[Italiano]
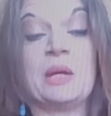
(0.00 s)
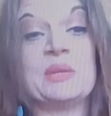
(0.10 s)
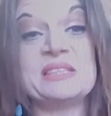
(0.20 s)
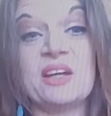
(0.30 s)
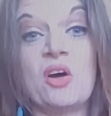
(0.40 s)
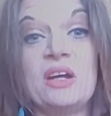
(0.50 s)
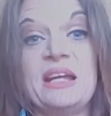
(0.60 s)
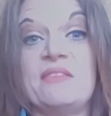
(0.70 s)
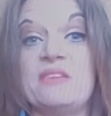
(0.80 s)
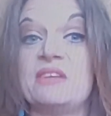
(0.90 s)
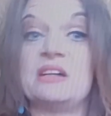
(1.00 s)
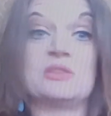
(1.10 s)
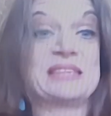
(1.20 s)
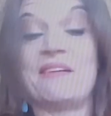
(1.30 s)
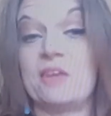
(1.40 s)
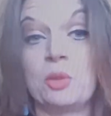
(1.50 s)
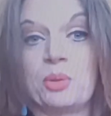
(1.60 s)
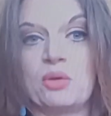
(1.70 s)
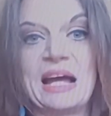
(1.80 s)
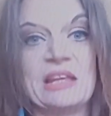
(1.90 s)
E queste colle avevano,
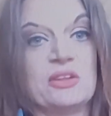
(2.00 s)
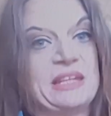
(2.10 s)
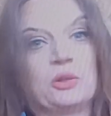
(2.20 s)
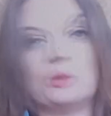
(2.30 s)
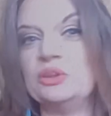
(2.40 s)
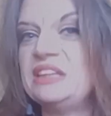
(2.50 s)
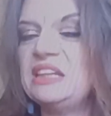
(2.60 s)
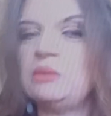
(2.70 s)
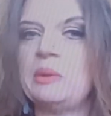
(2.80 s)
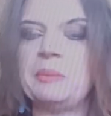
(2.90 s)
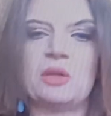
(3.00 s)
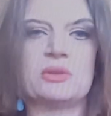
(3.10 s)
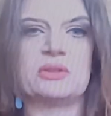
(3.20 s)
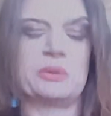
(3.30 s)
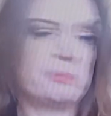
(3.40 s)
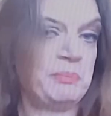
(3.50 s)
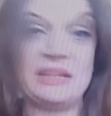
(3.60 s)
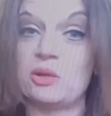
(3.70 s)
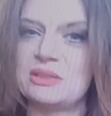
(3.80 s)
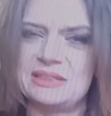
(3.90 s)
stavano provocando dei continui micro,
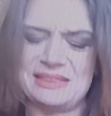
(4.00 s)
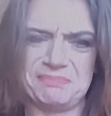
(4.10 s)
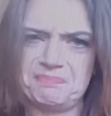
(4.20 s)
micro